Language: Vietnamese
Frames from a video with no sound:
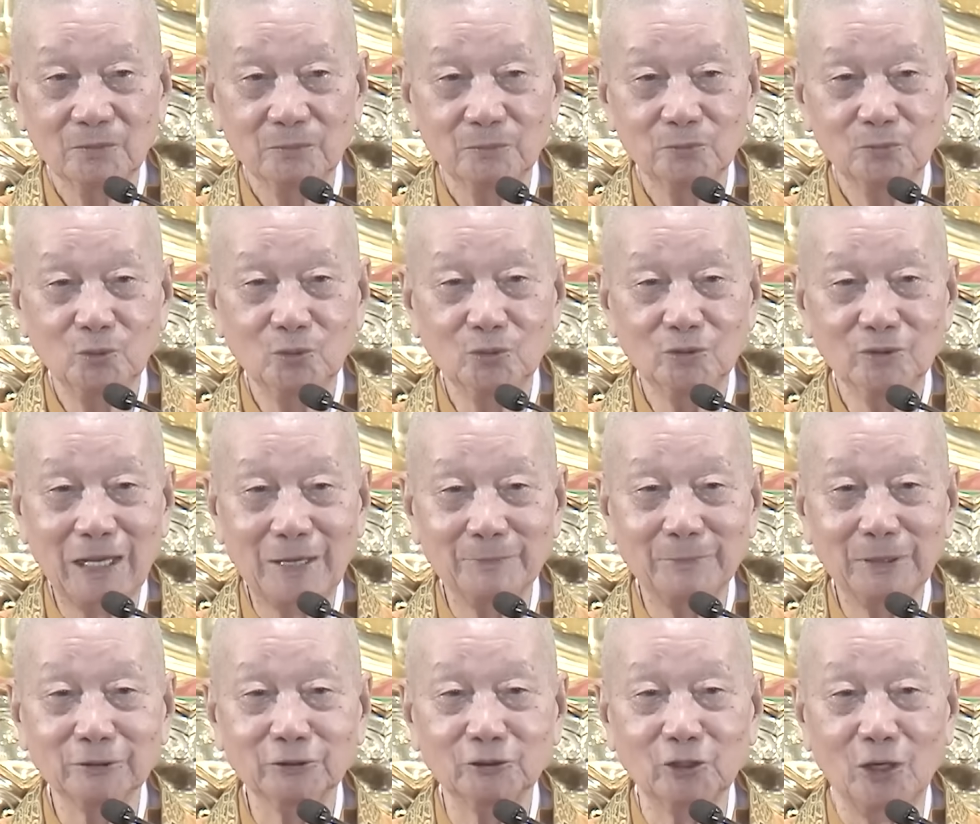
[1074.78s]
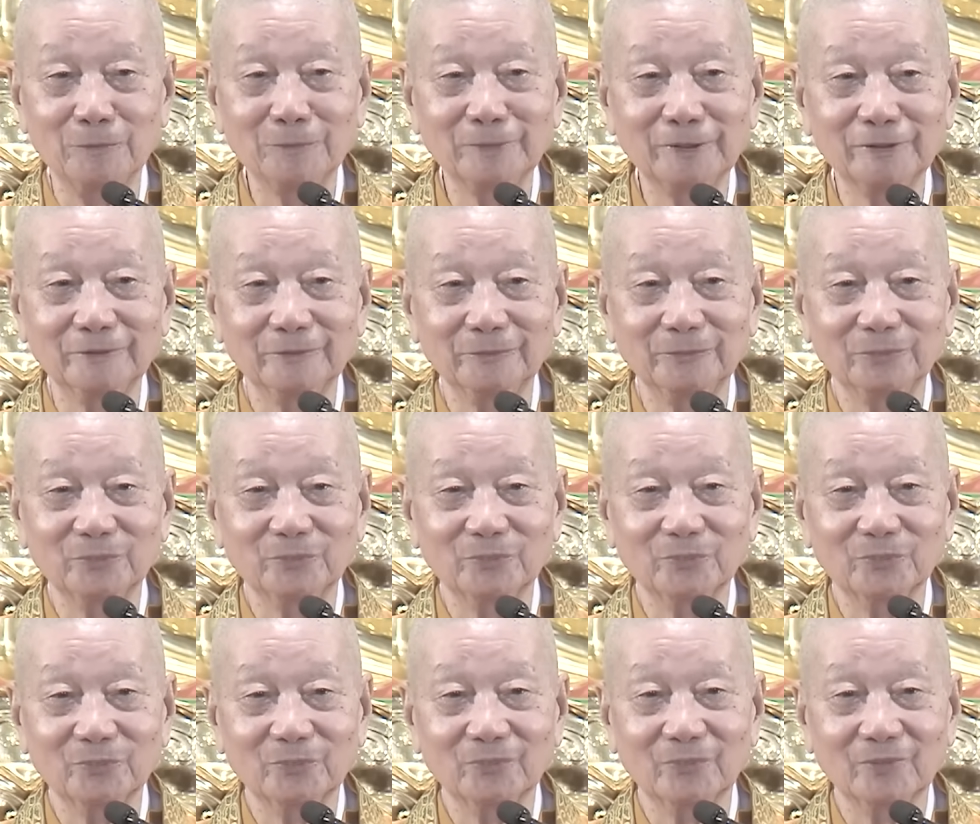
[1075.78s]
muốn làm ăn trộm
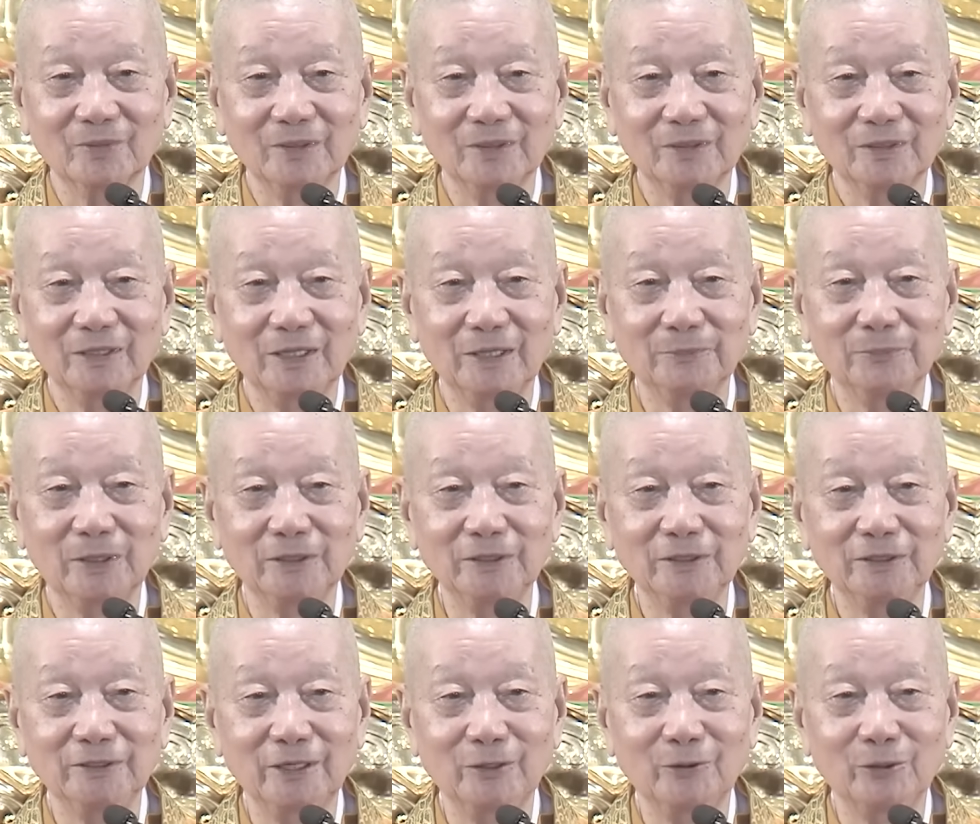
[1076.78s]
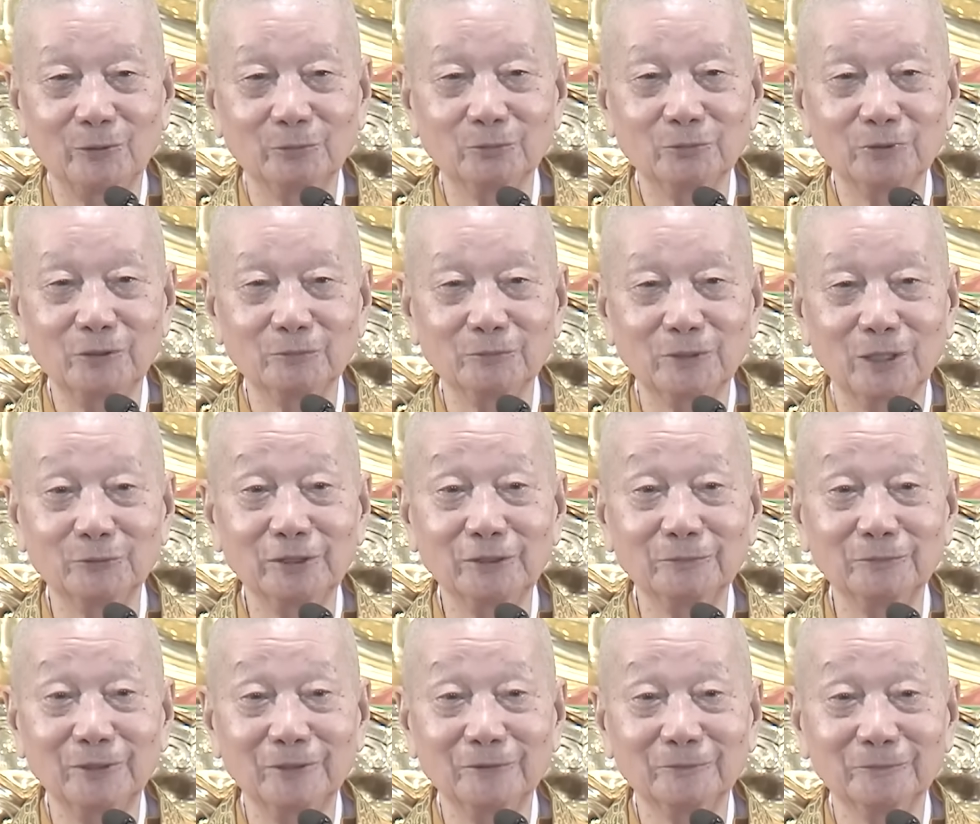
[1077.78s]
là phải đi theo học với ông Đạo
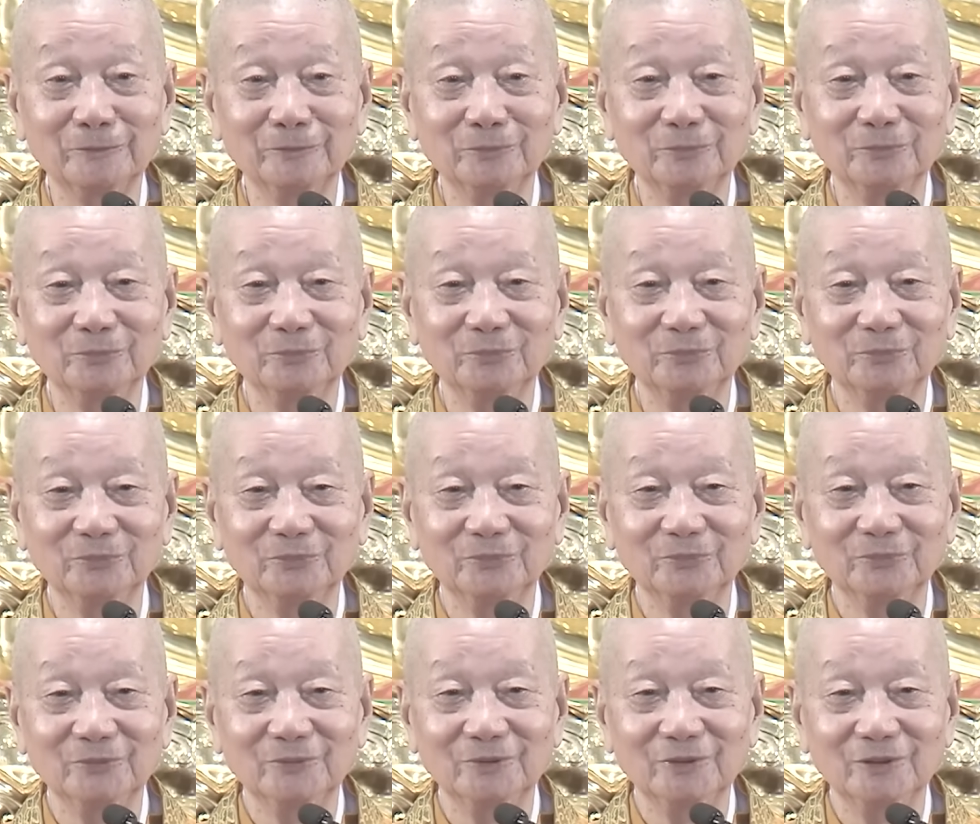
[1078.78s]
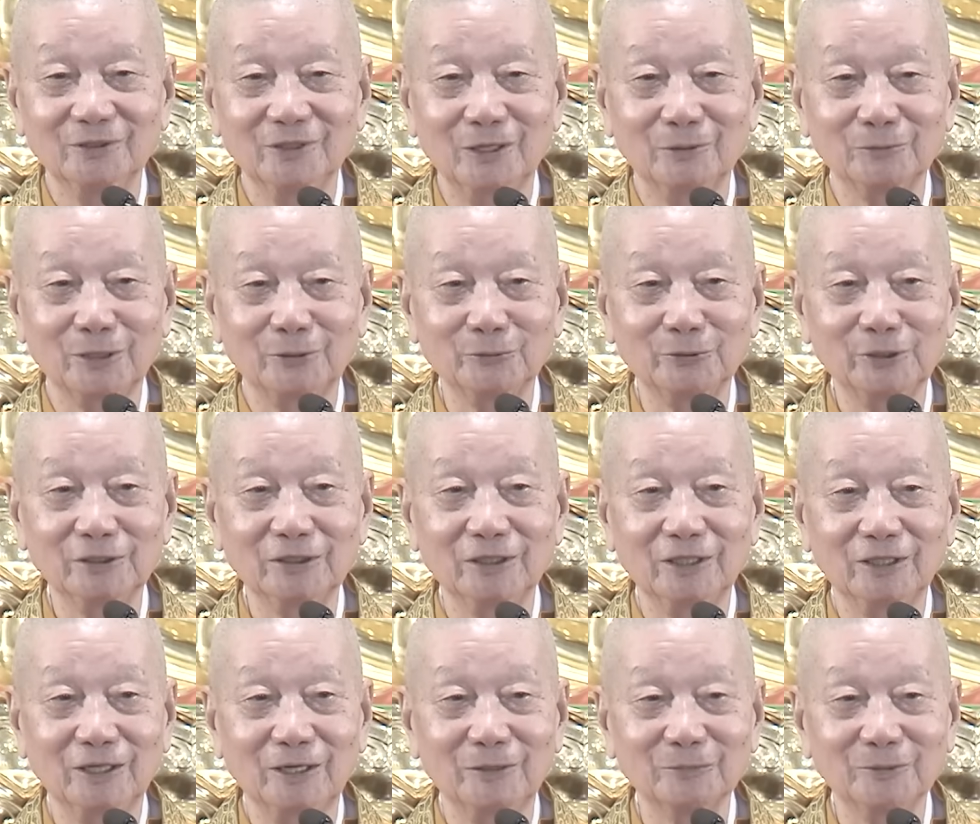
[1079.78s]
Chích, phải không? Ông Đạo Chích
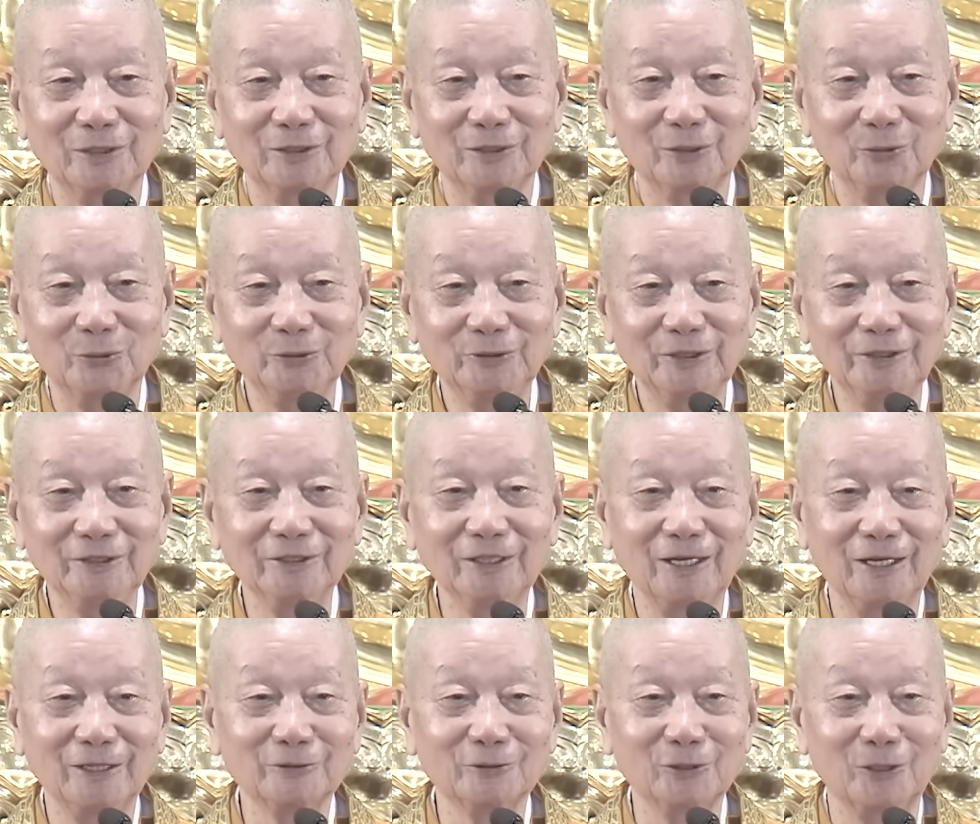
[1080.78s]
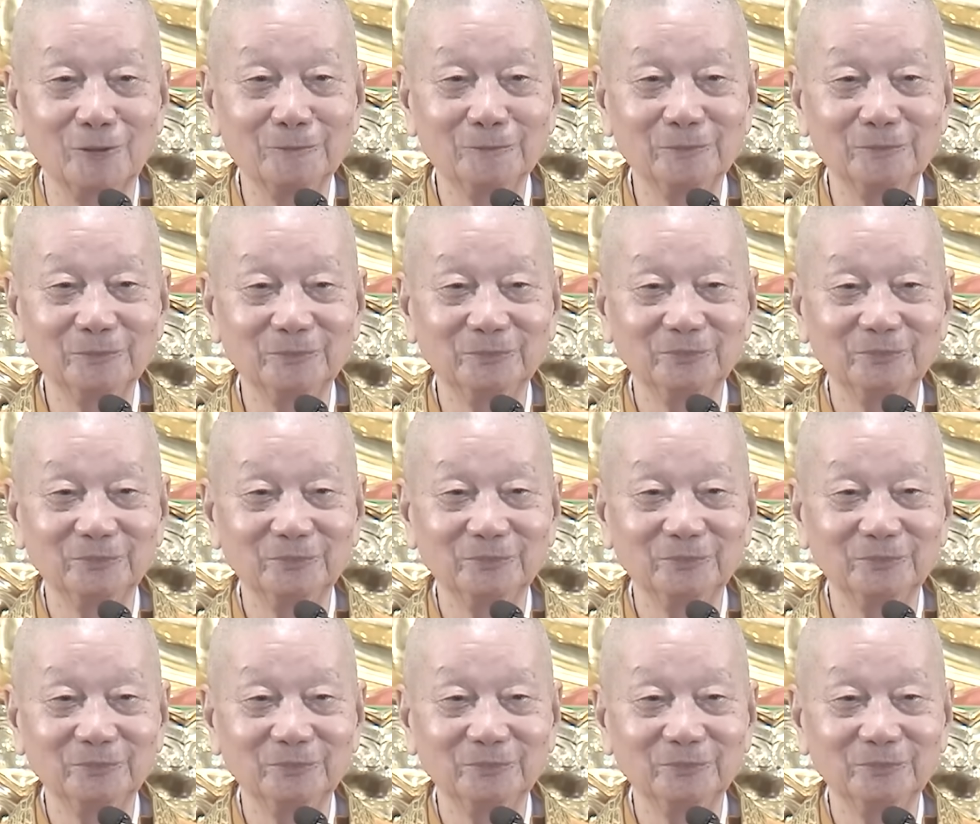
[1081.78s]
là ông này nổi tiếng là ăn trộm,